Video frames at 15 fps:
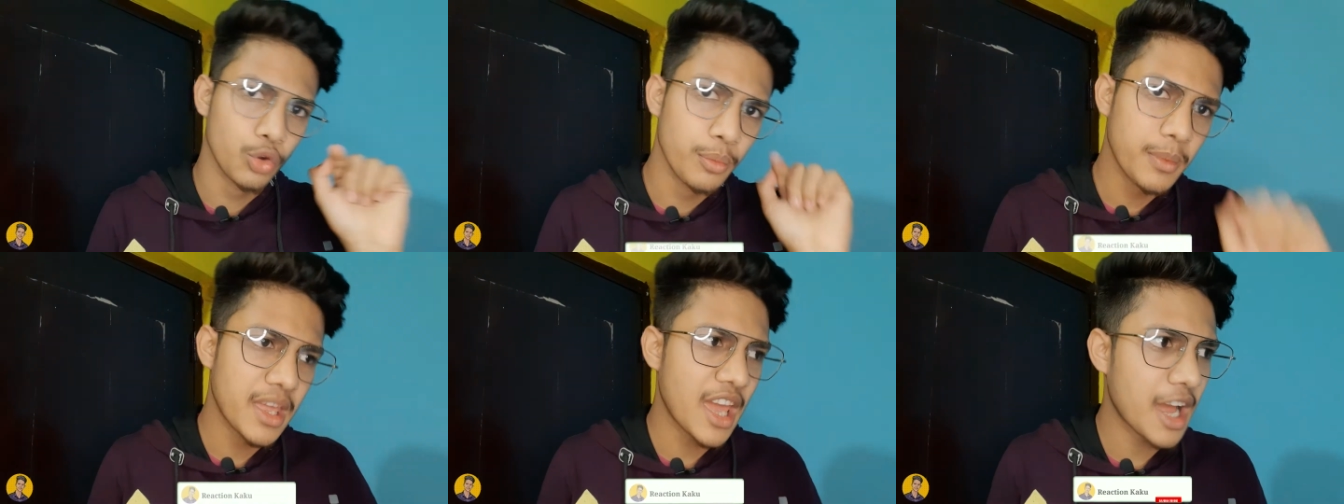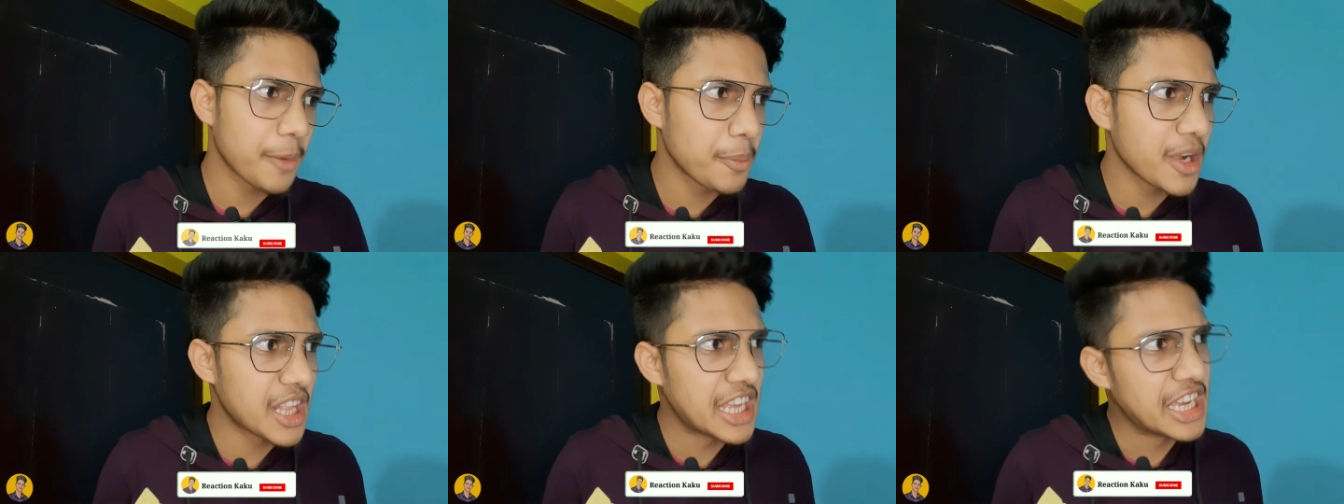তুমি
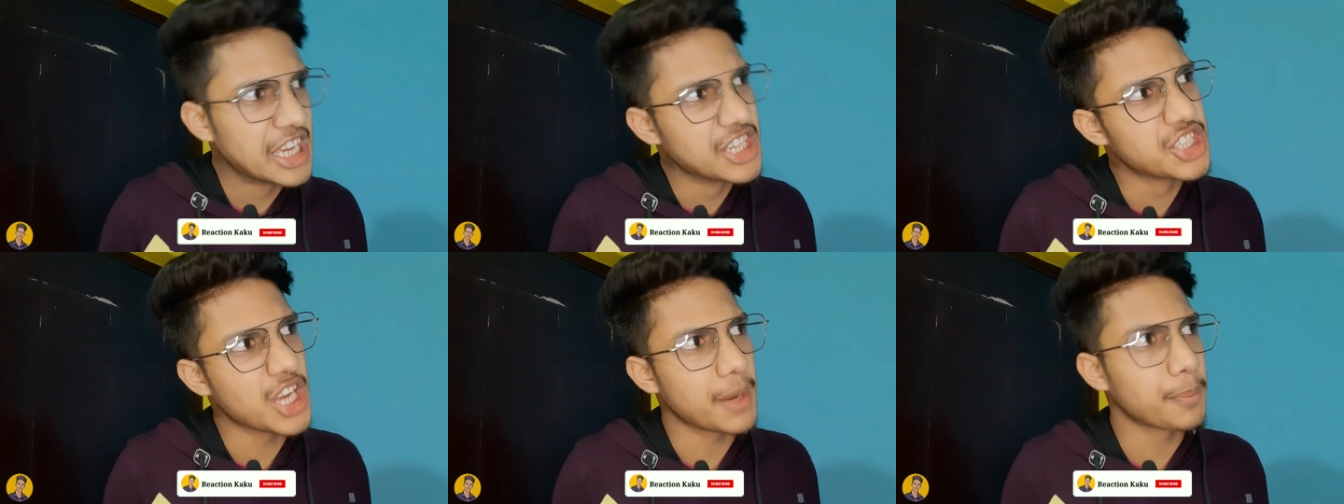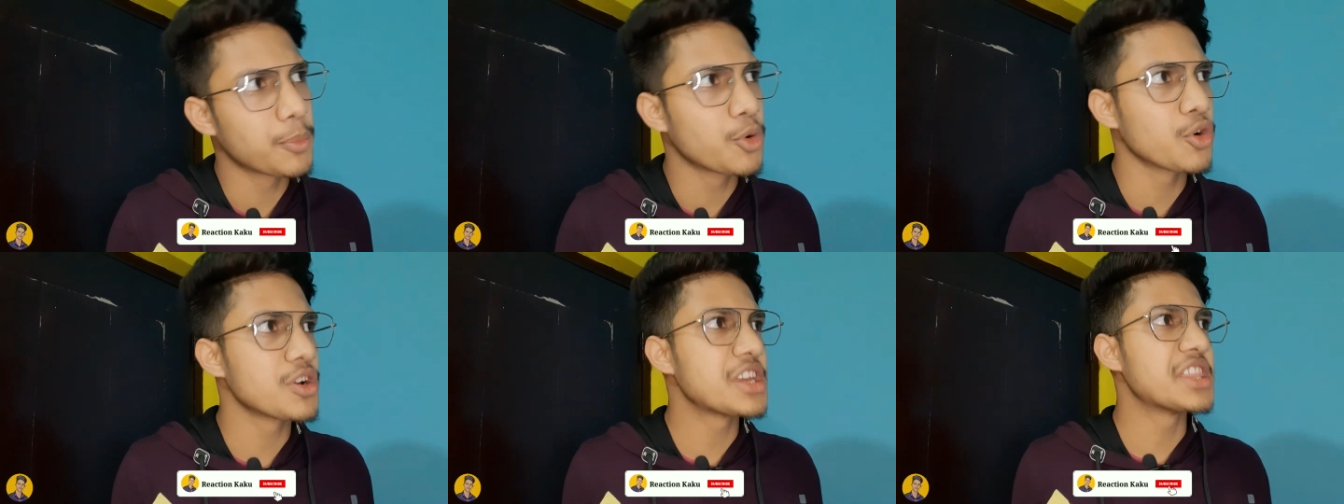একবার হিসাব
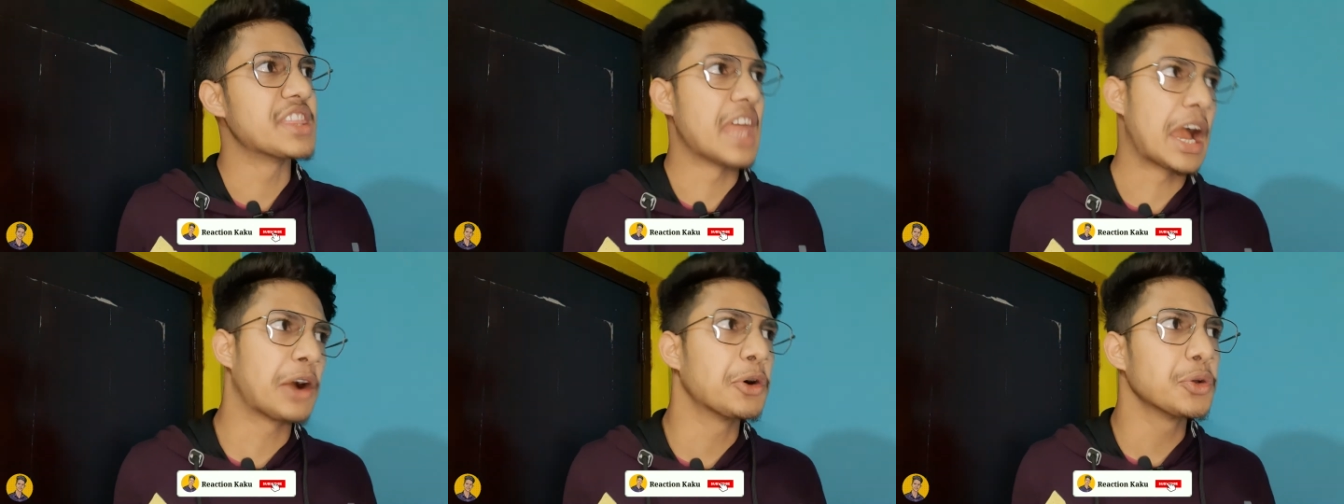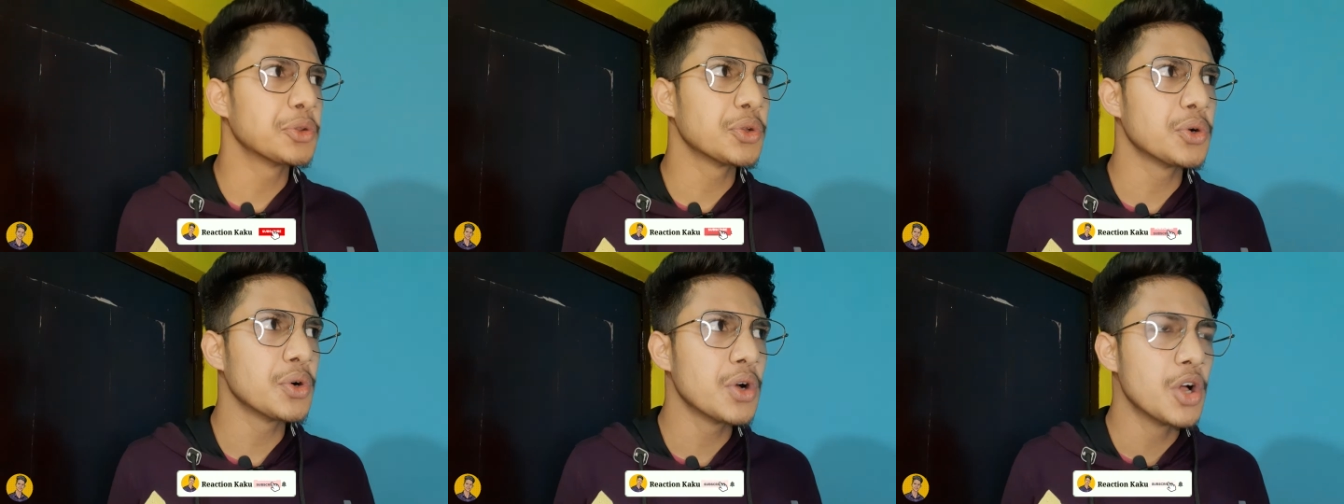করে দেখো
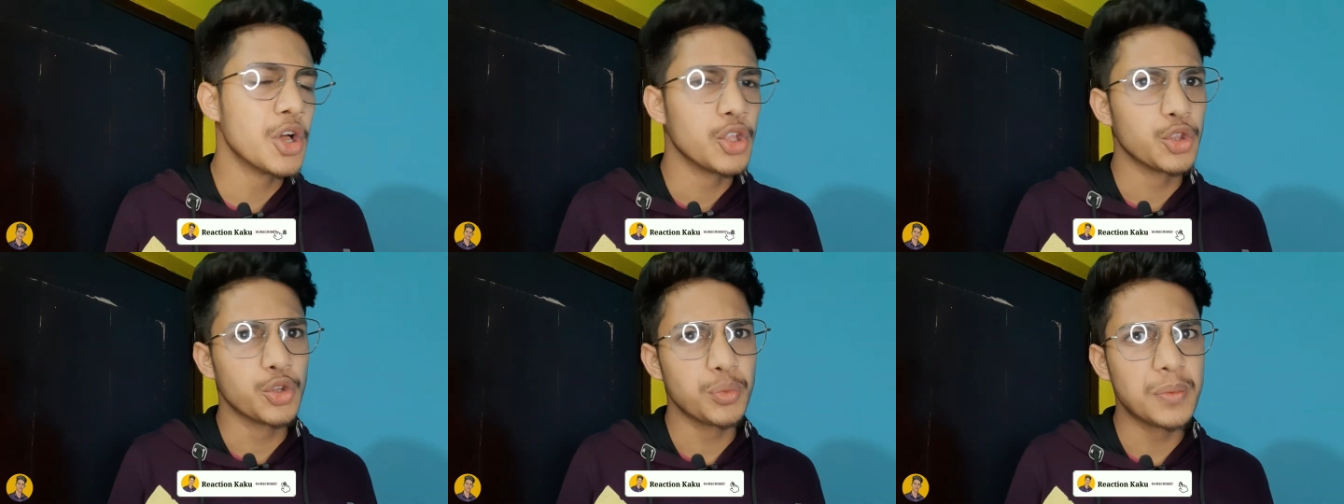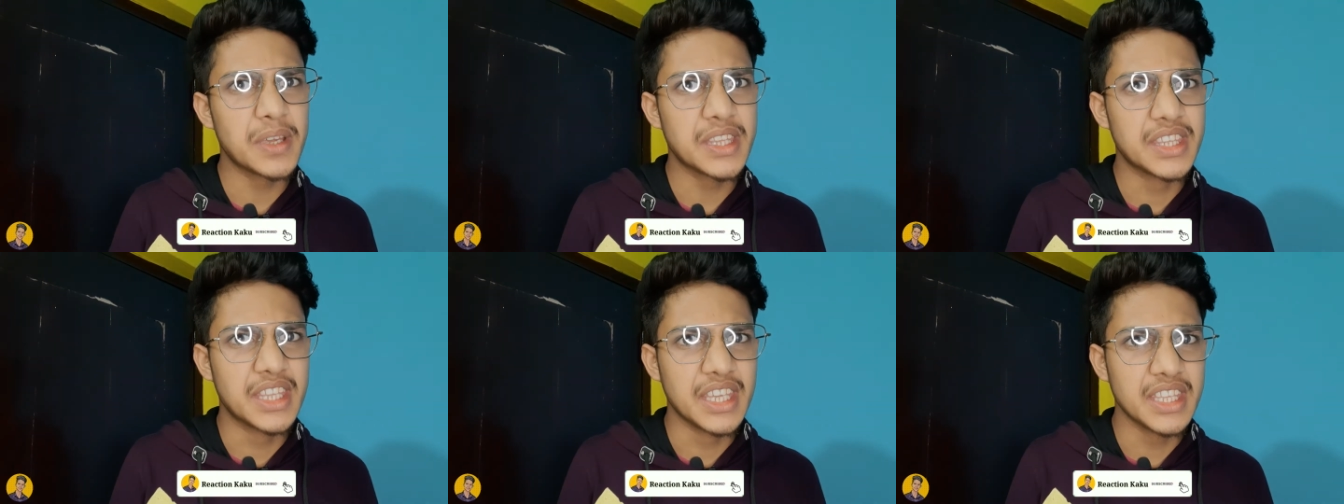তো
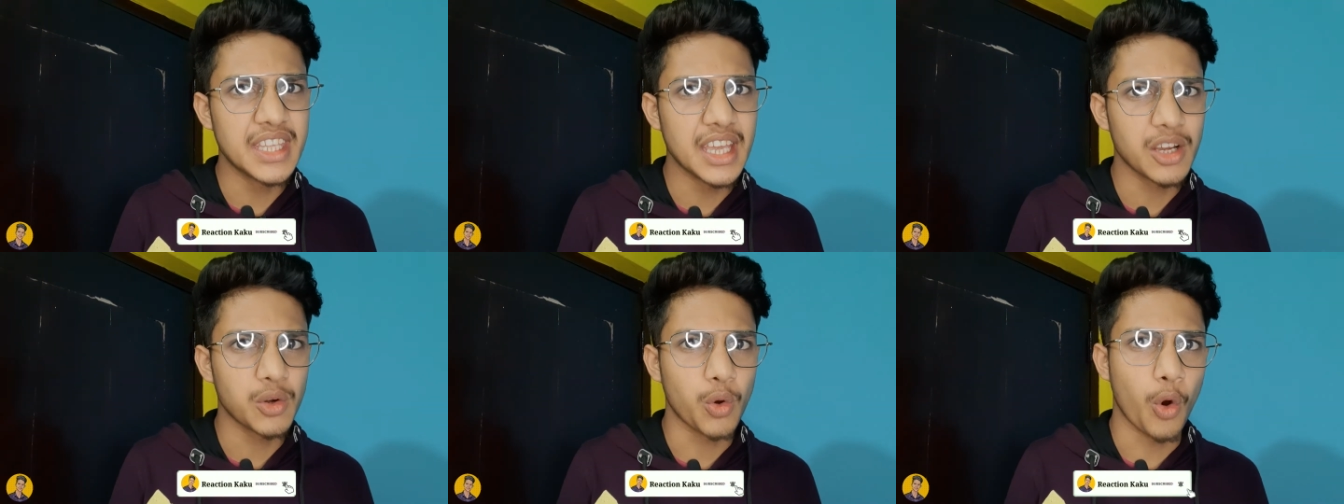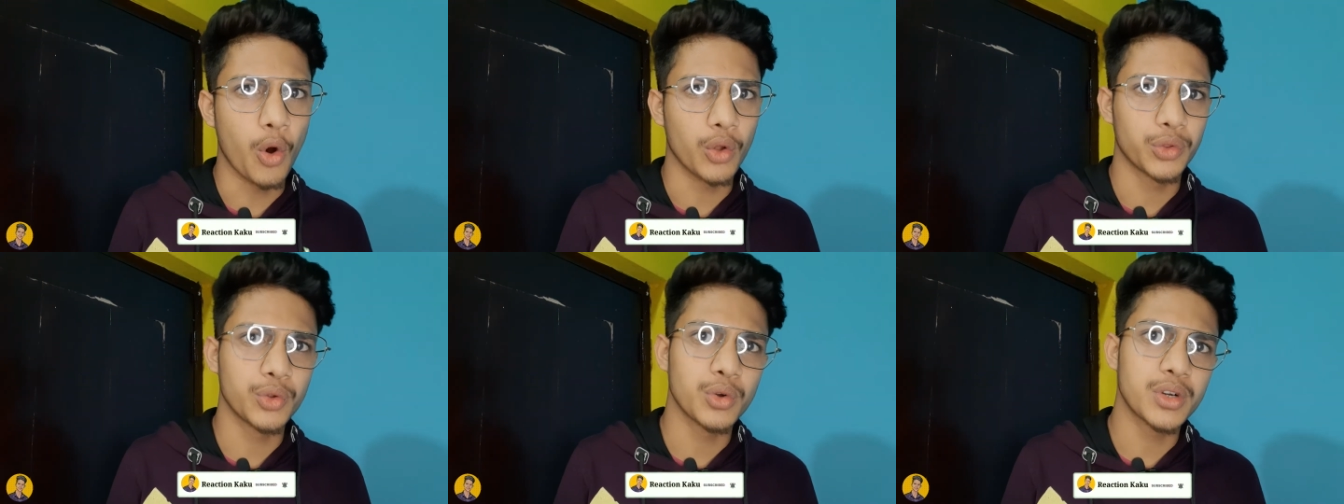তুমি দিনে
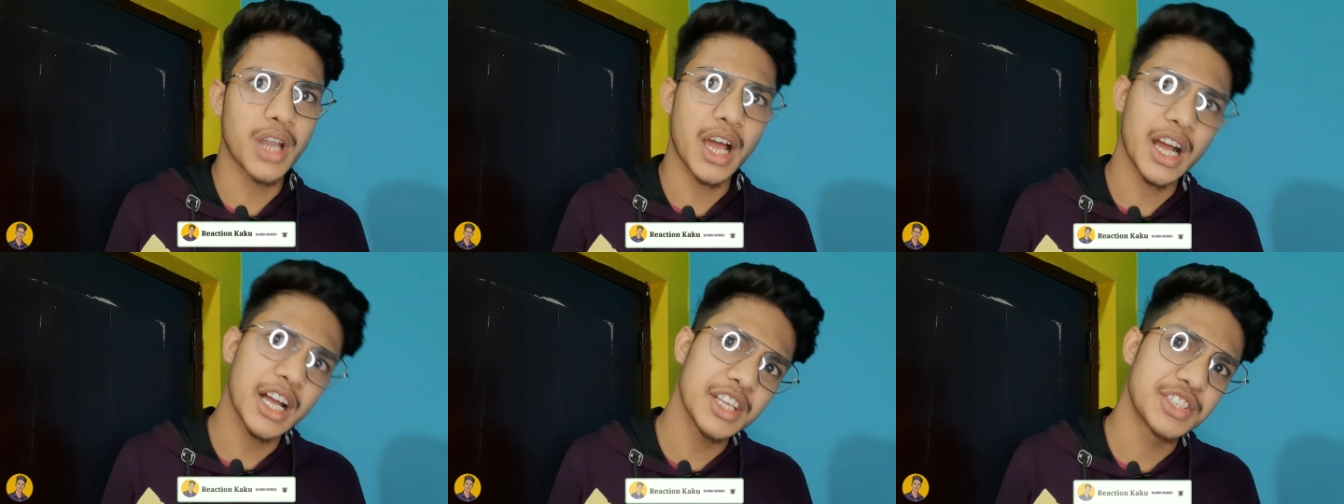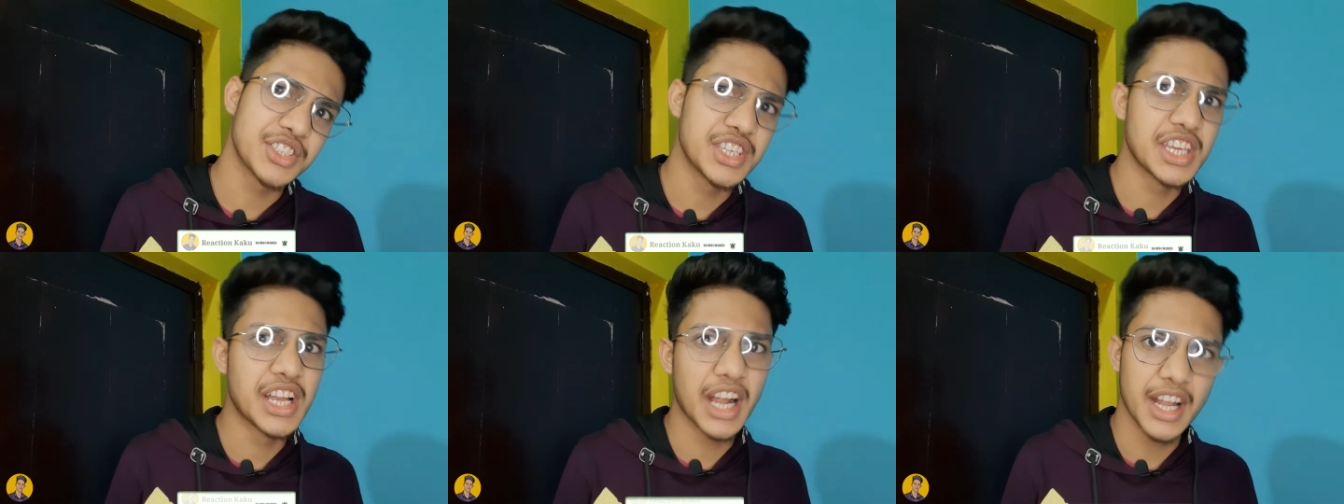কত টাকা
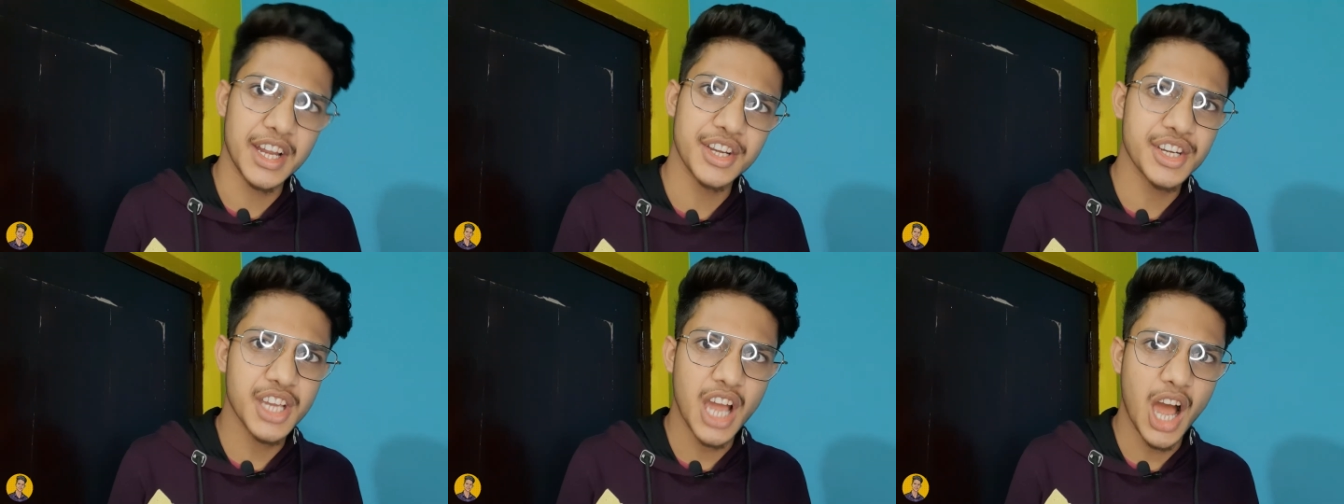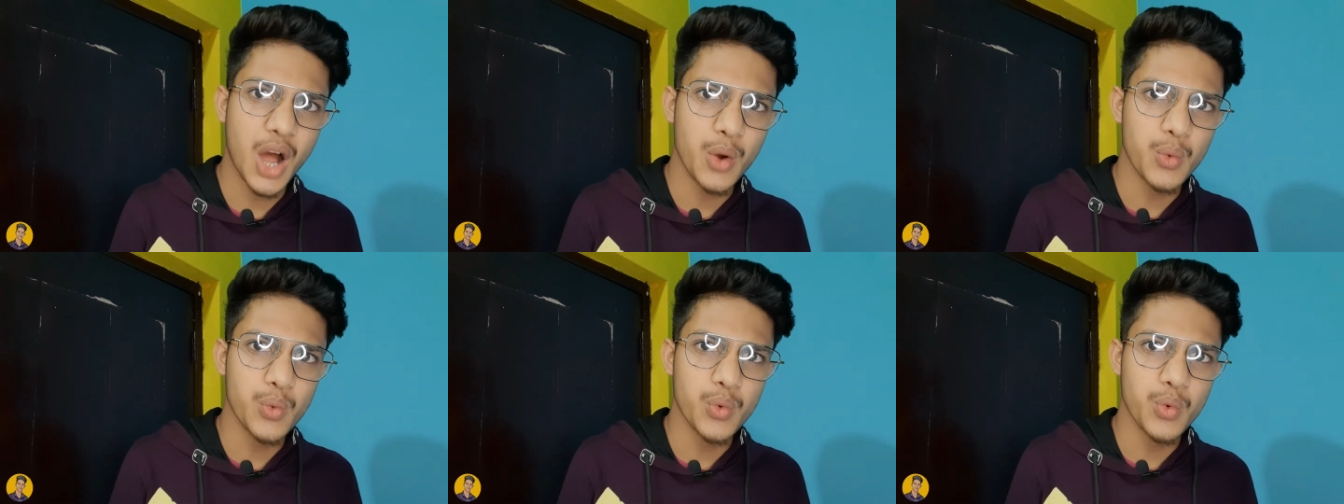সিগারেট খাও